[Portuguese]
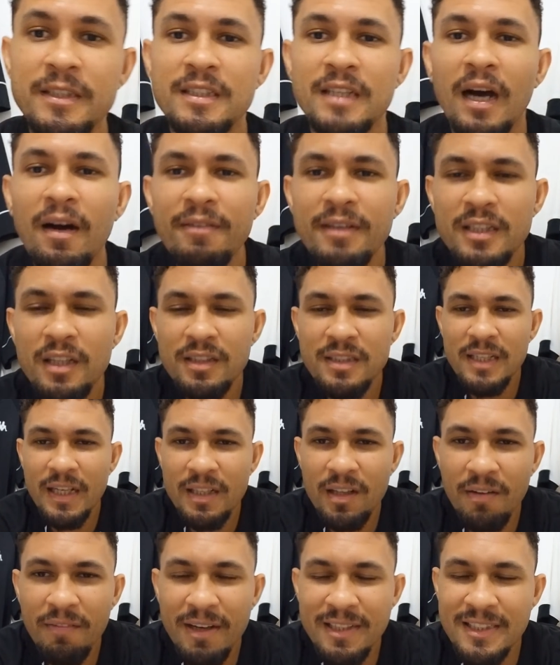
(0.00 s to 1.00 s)
Salve
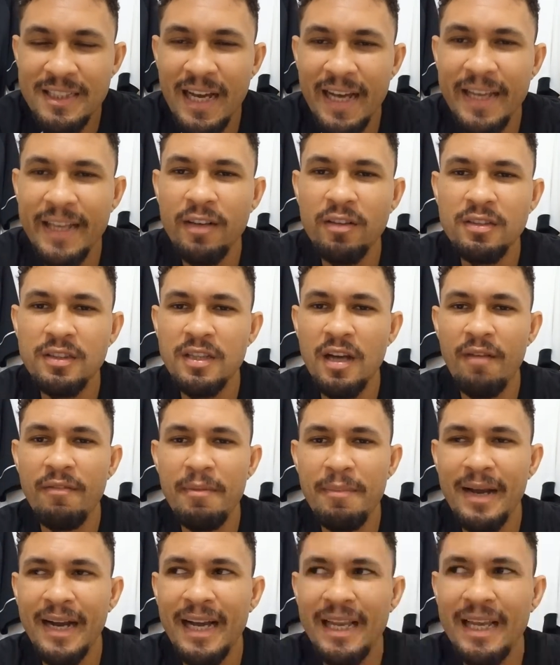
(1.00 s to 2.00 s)
torcedor vascaíno, salve
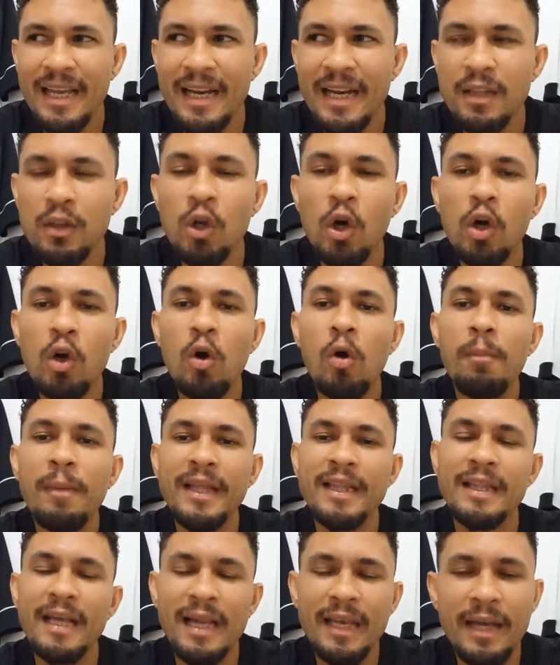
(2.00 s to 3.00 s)
minha galera do
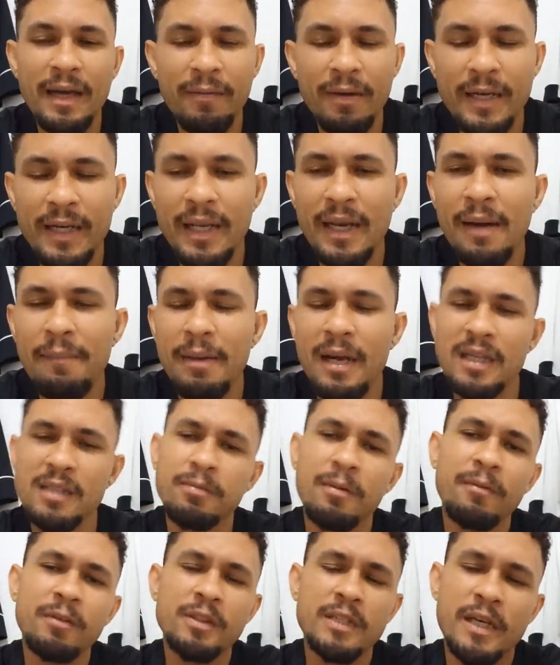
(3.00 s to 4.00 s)
Comentaleu. Aquele abraço
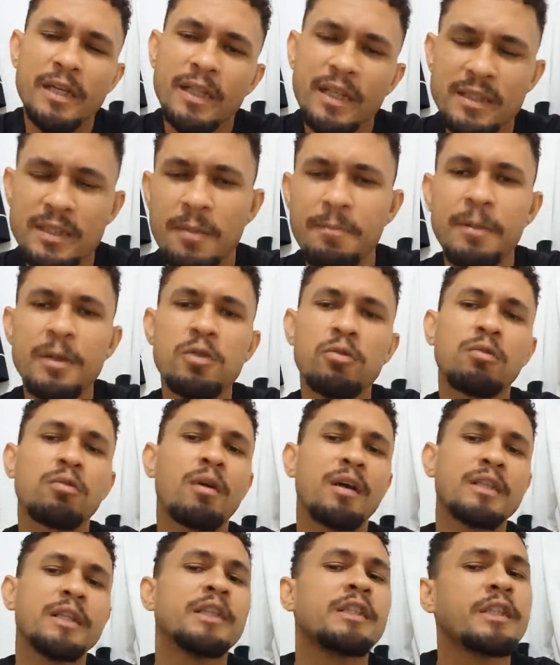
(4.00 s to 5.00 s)
para você que tá sempre junto
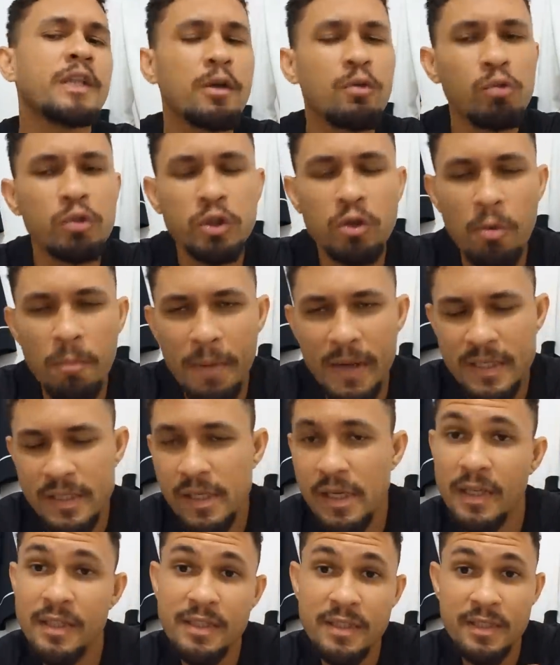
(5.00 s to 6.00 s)
com a gente, que curte,
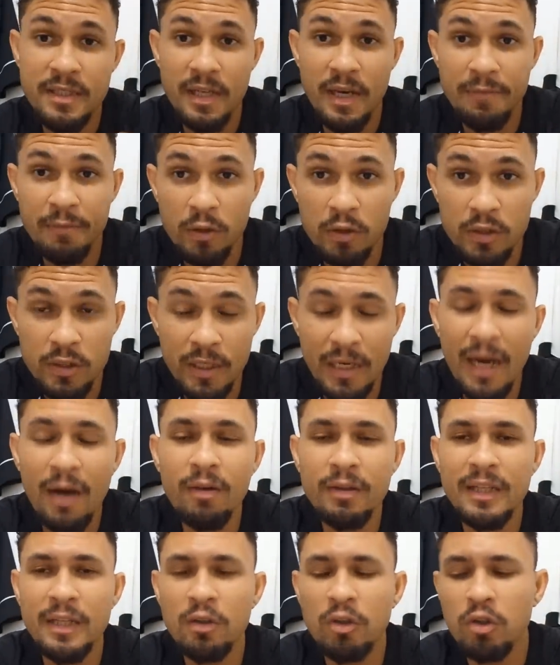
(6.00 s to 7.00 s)
compartilha, que se inscreve no nosso canal,
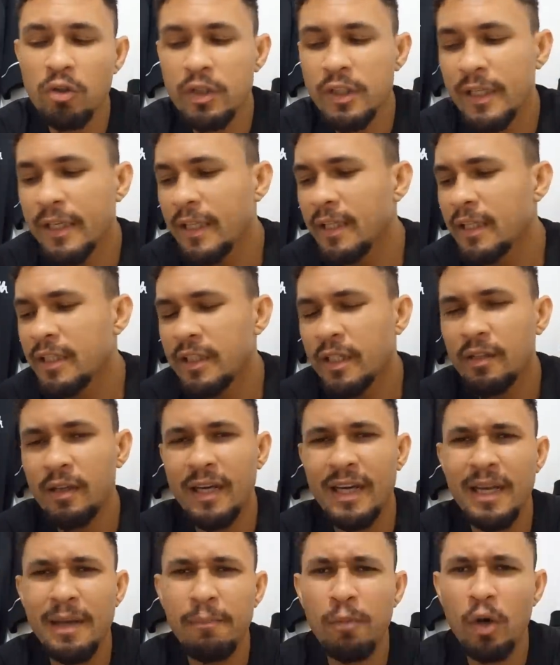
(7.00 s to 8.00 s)
que tá todo dia aqui deixando
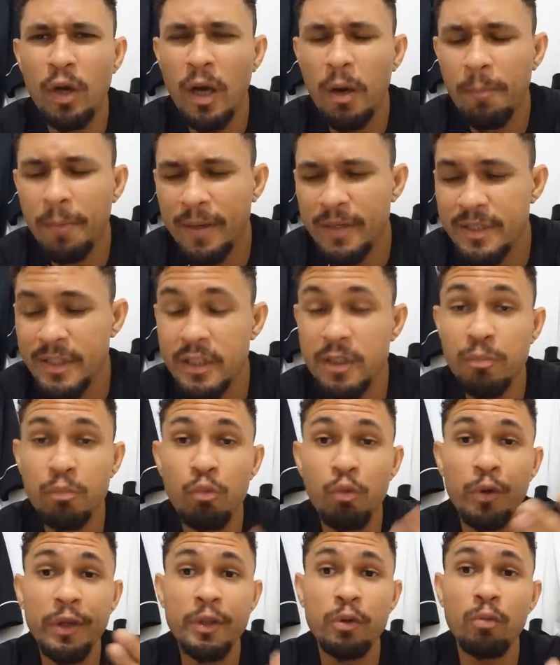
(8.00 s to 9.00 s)
aquela moral pra gente.
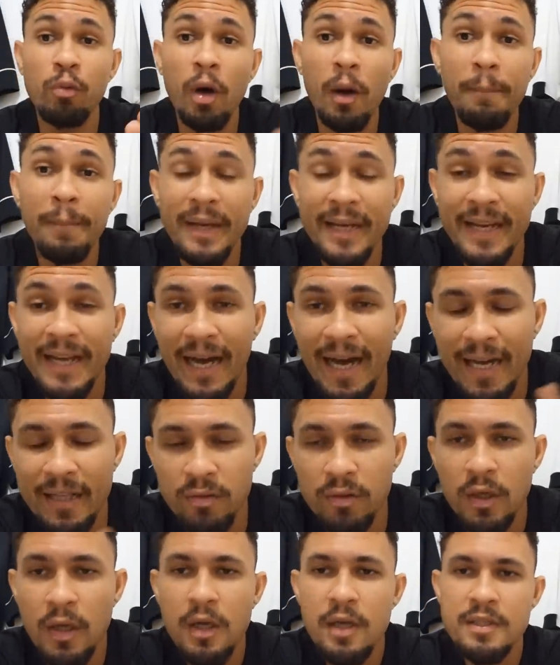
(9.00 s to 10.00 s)
Muito
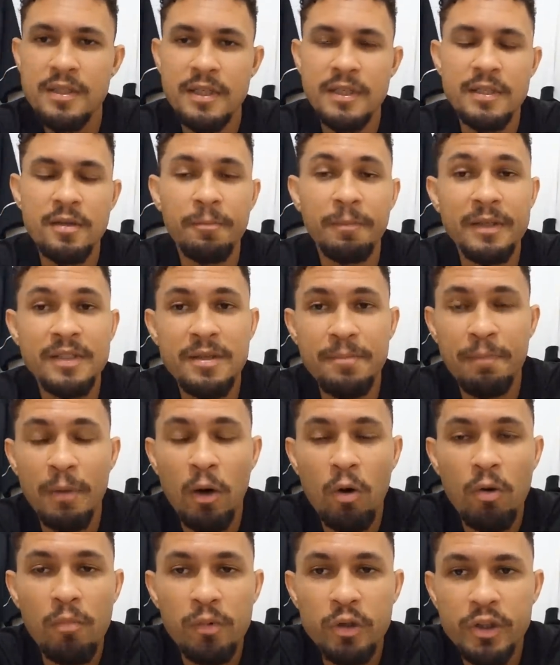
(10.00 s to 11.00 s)
obrigado. Vocês são o
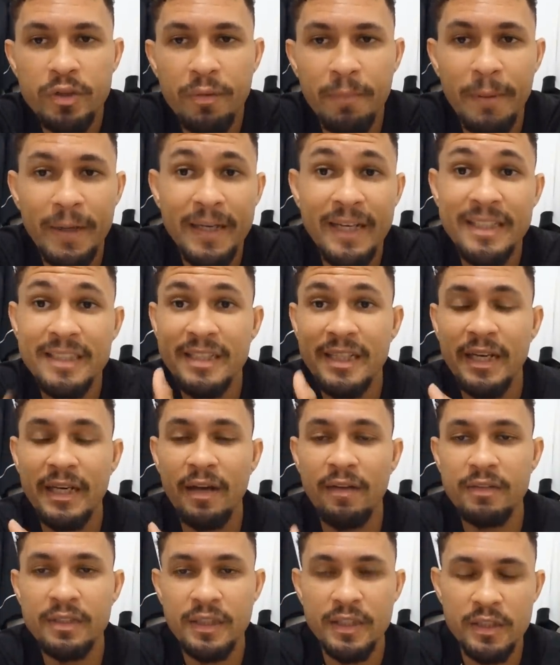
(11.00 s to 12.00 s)
principal combustível para que este
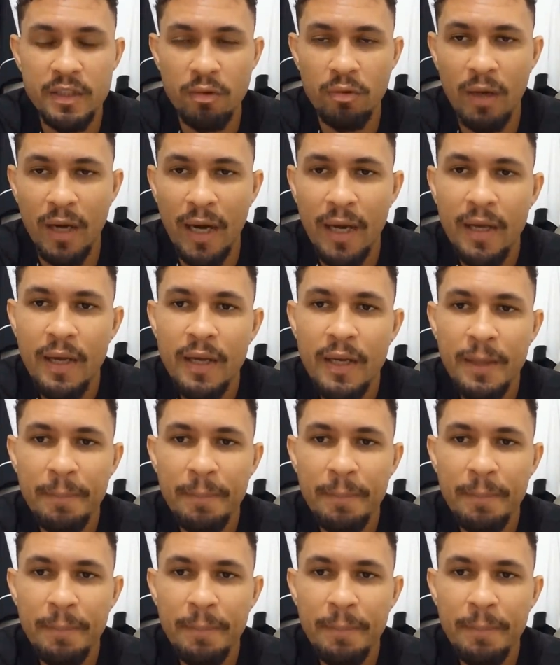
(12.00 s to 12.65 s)
canal esteja no ar.